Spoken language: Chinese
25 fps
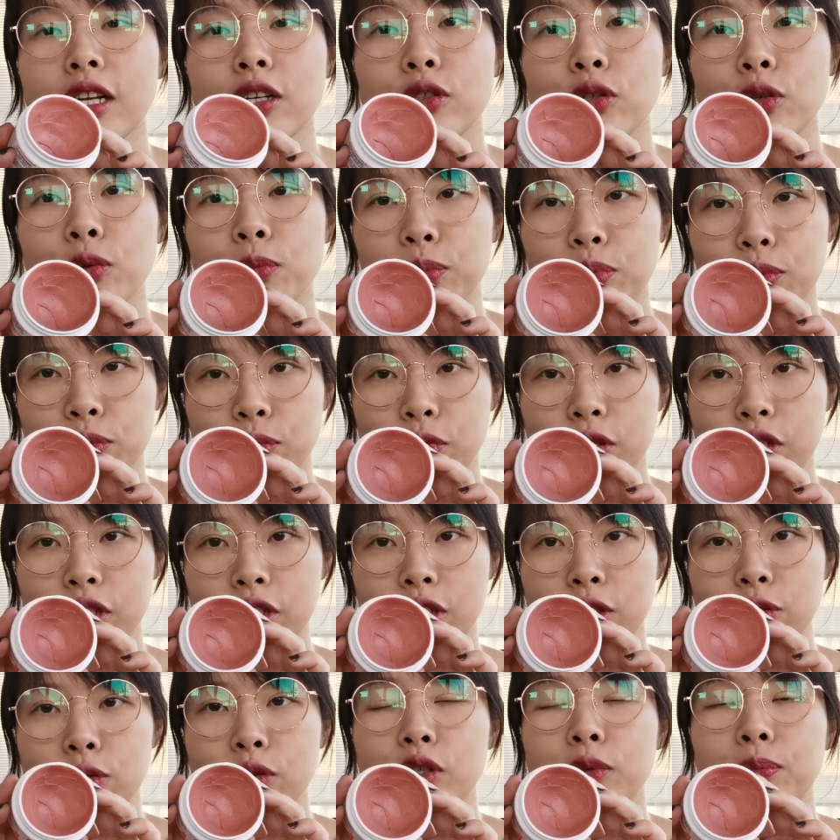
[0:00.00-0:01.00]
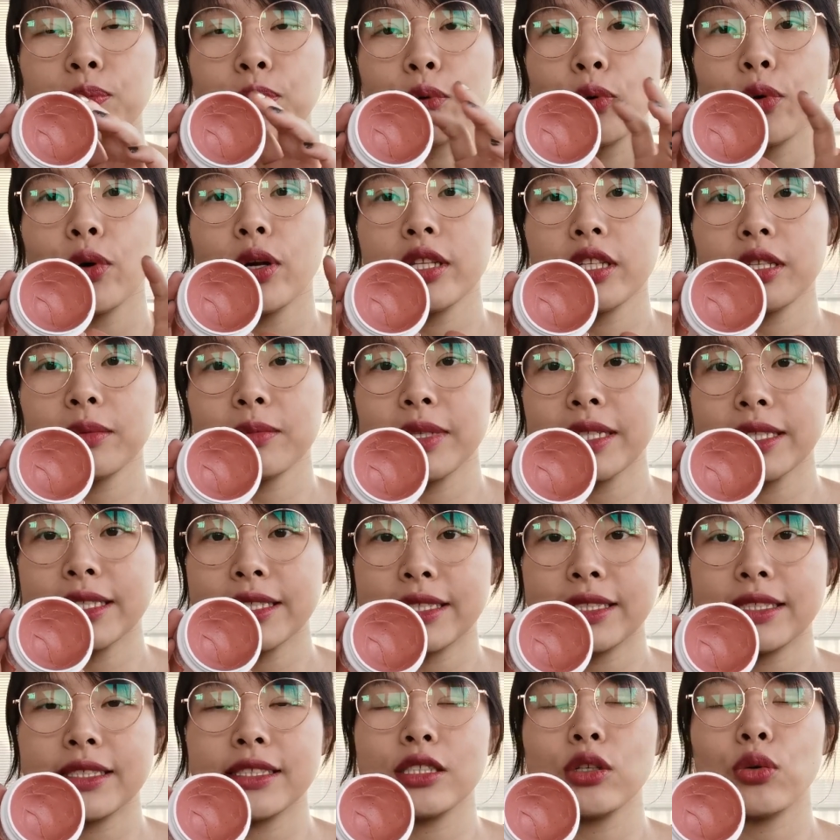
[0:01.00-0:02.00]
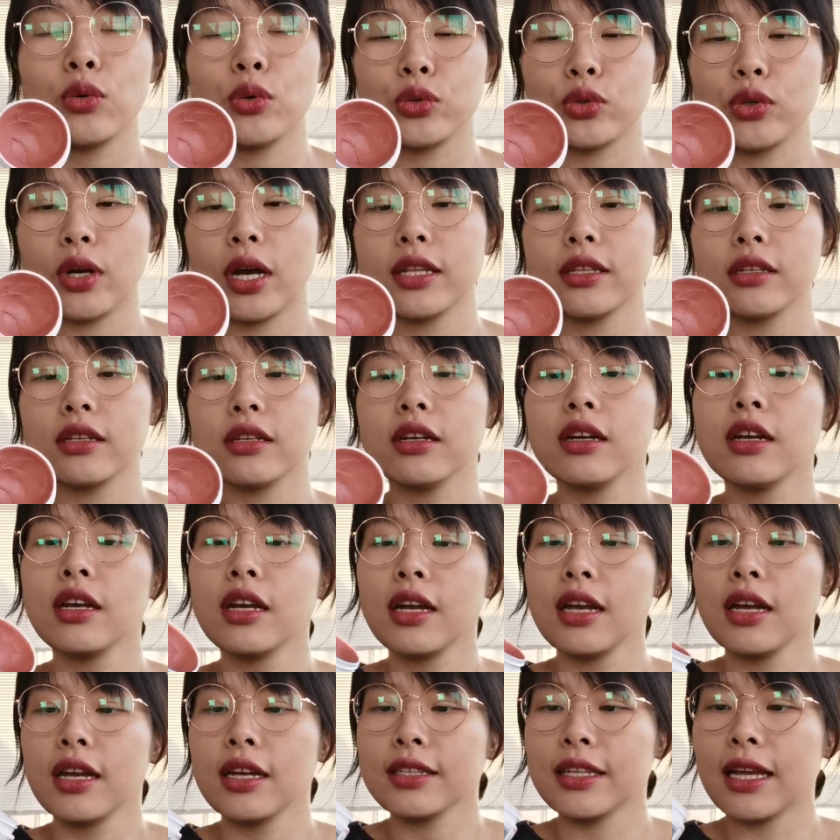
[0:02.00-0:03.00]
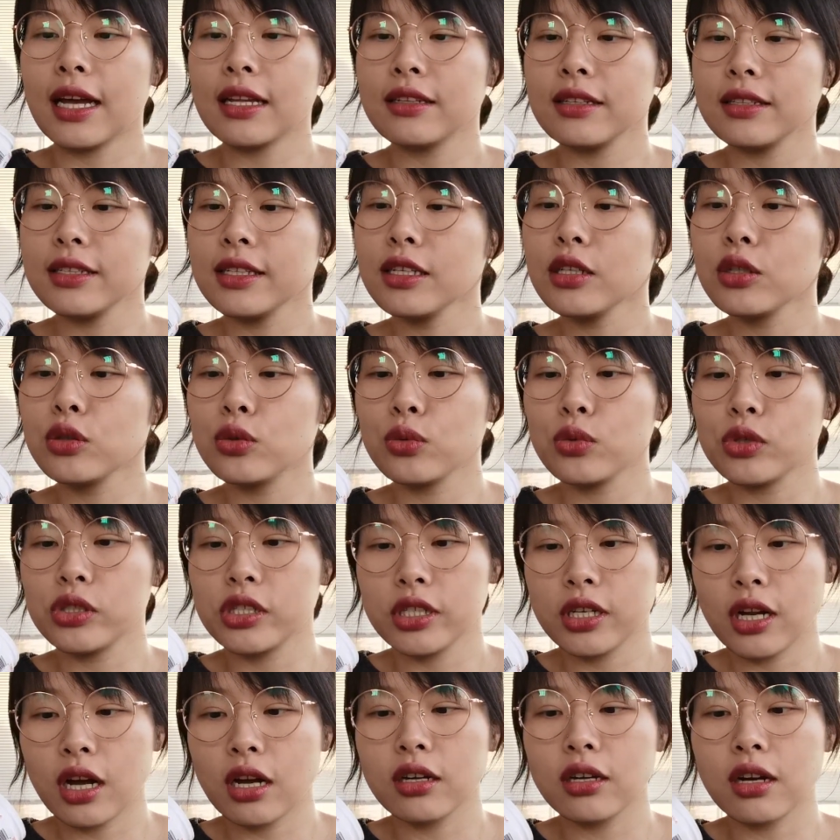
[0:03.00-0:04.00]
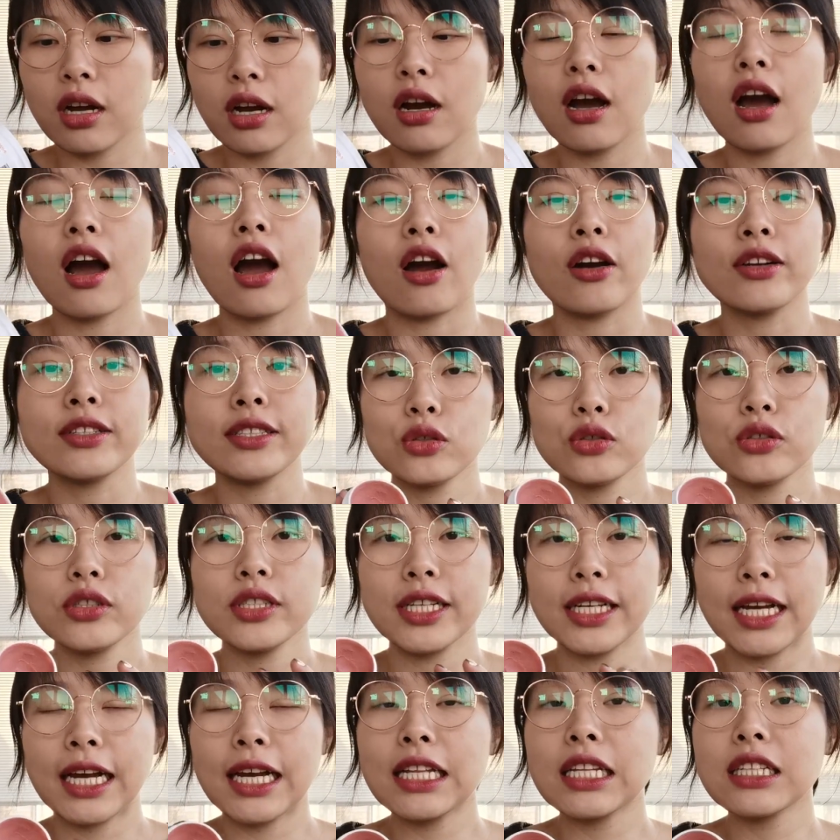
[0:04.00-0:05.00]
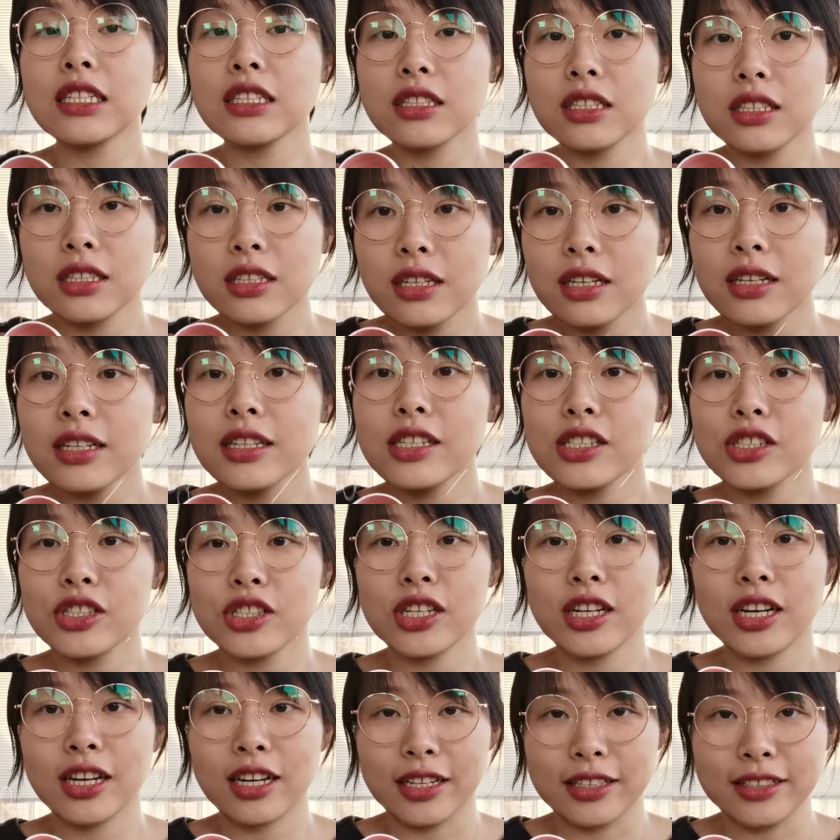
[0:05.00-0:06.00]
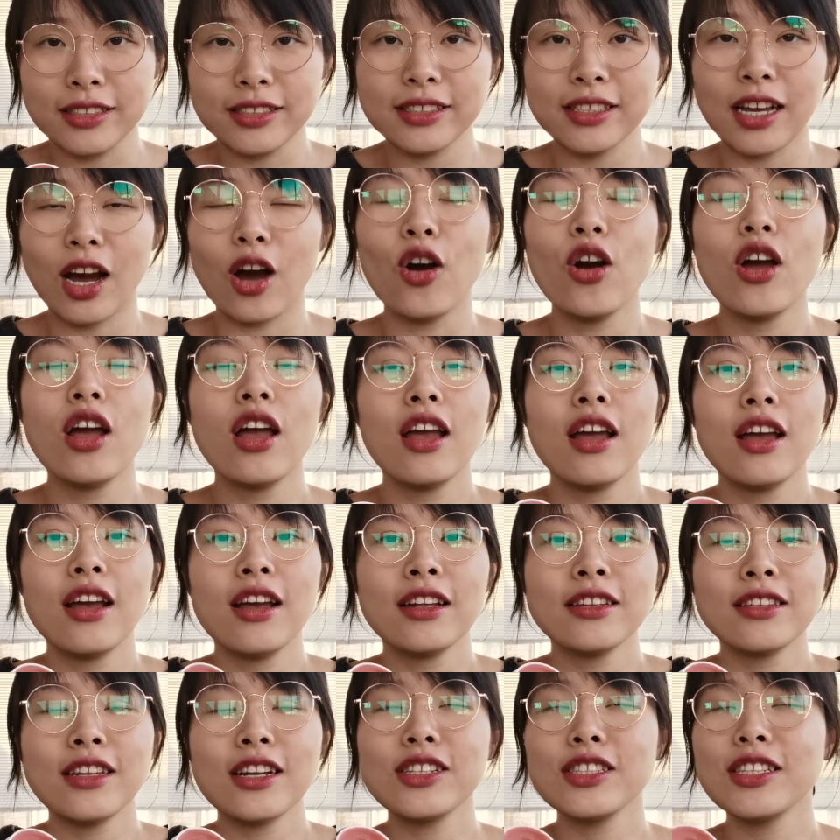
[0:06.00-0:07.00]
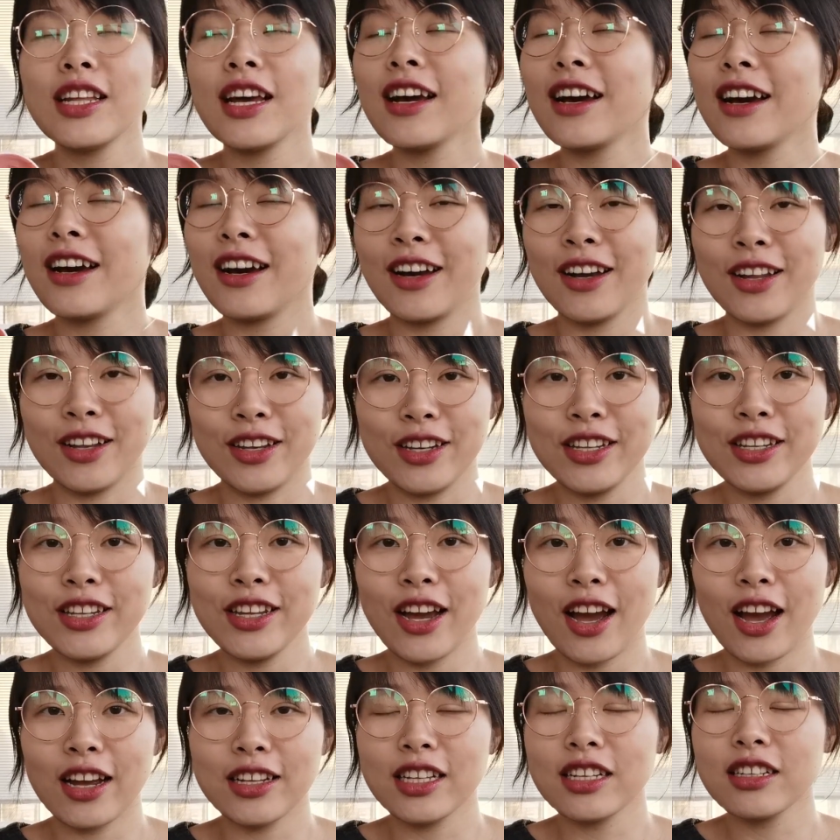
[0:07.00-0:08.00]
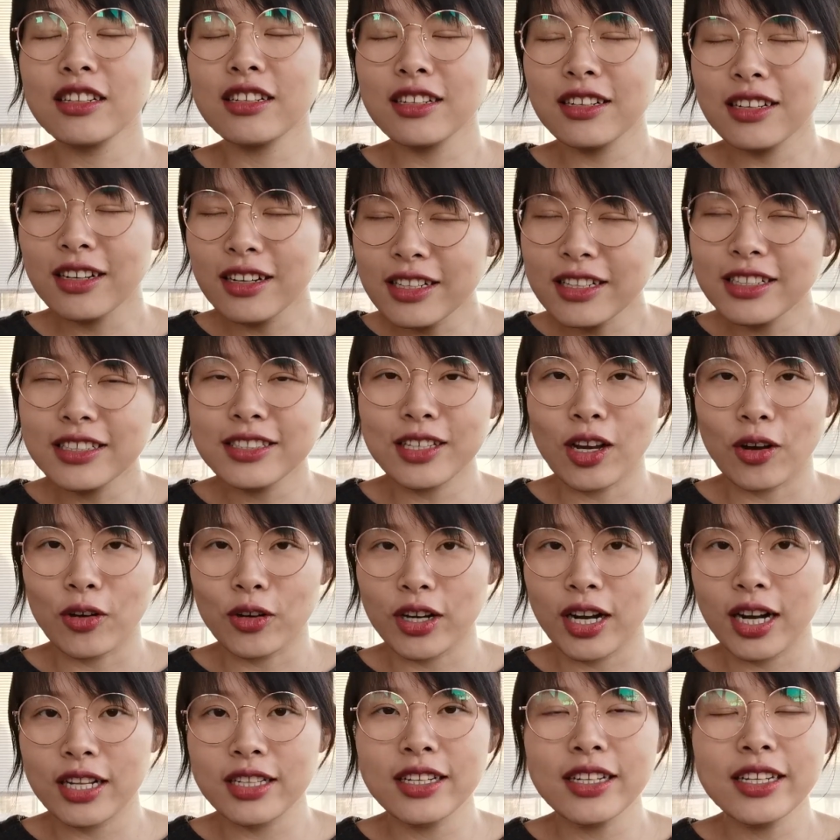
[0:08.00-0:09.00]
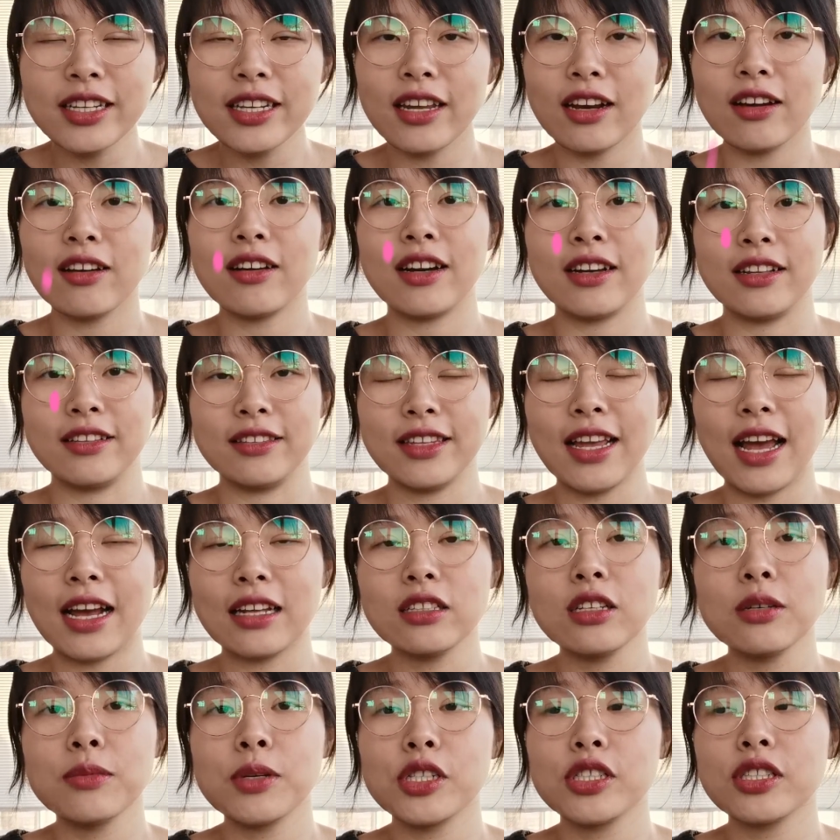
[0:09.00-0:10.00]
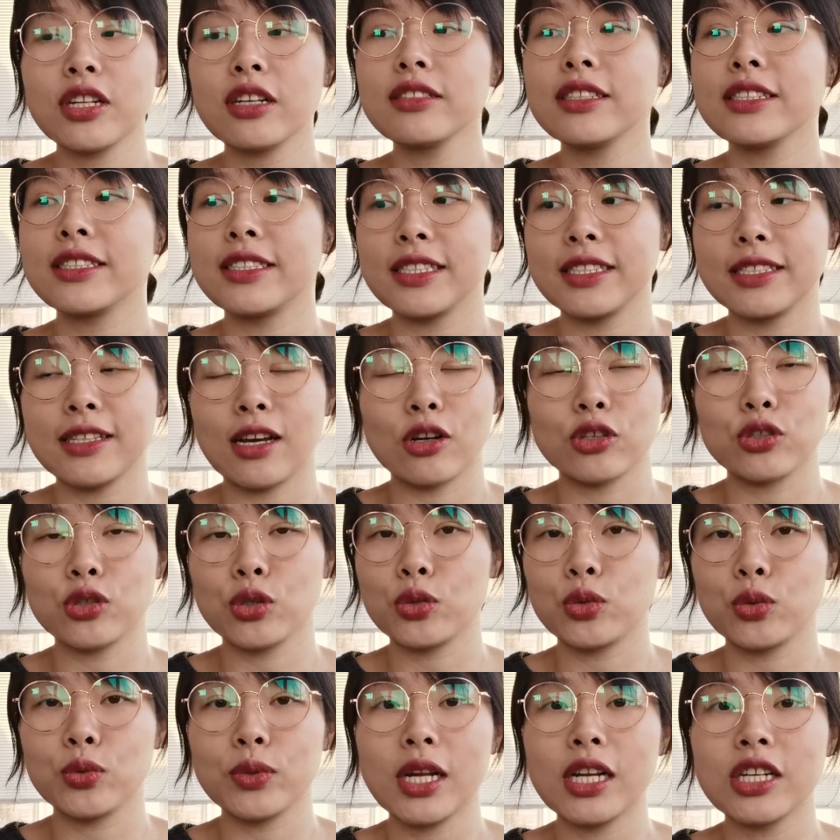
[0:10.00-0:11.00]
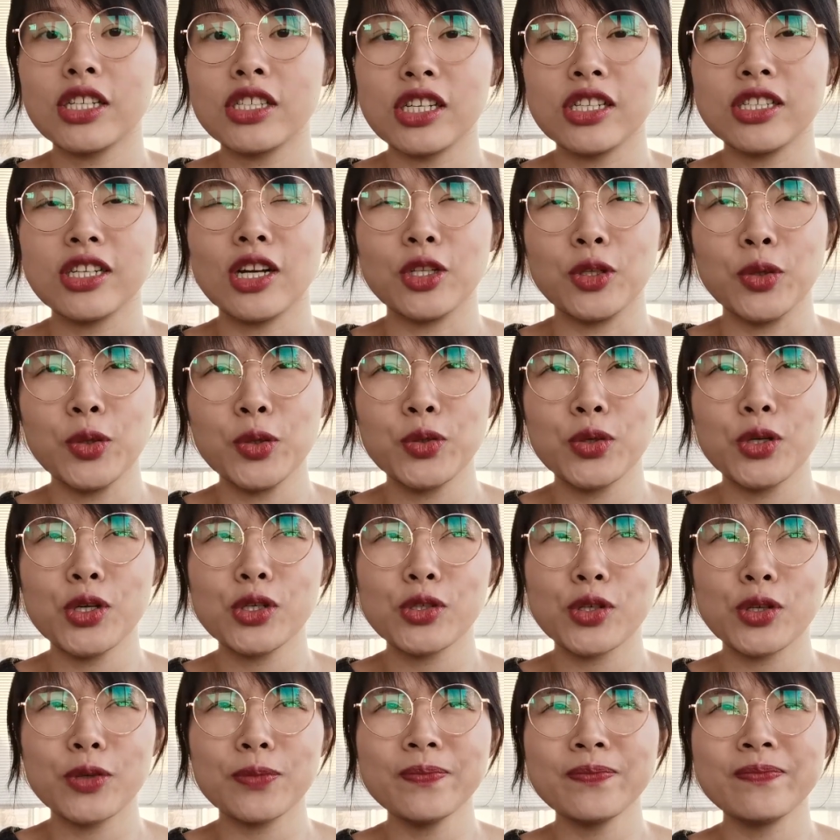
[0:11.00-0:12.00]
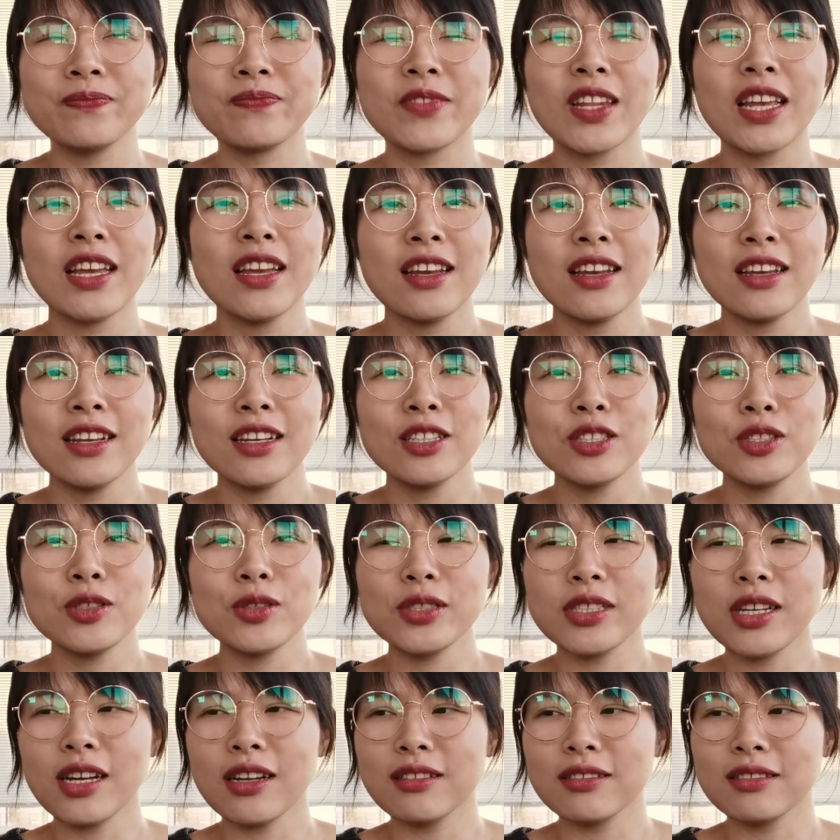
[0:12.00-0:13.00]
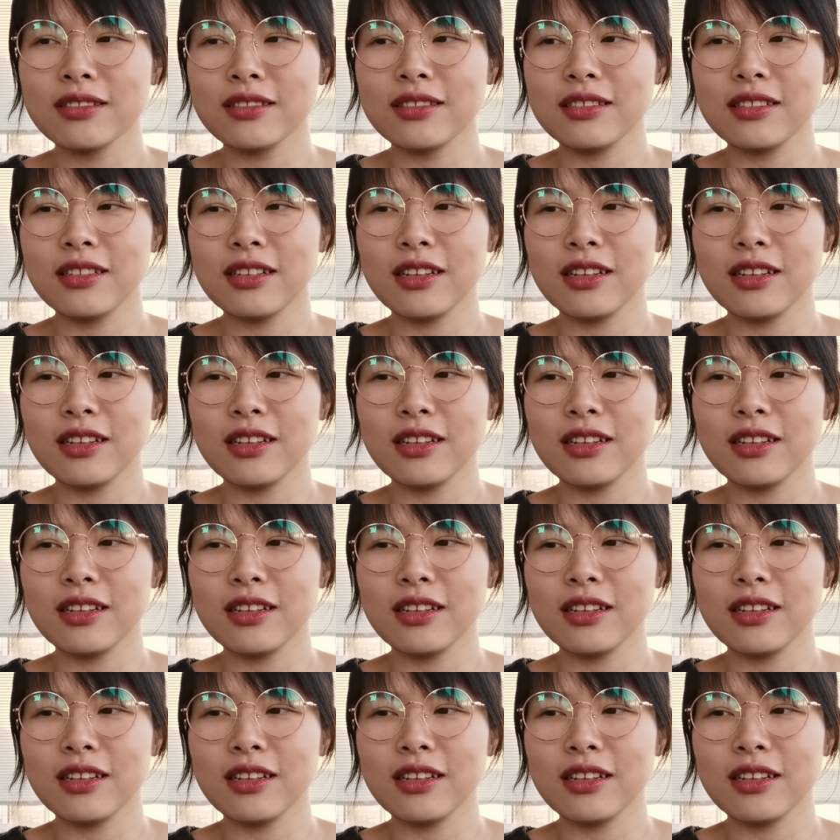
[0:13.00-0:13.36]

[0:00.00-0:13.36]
但是又不是，就是不会那么稀。我觉得它的它的硬度是刚刚好，就是你看它的颗粒是很小。但是它很厉害，它颗粒小，可是它的力量很大。特别是当你洗澡时候涂在身上，你会觉得说，嗯，就像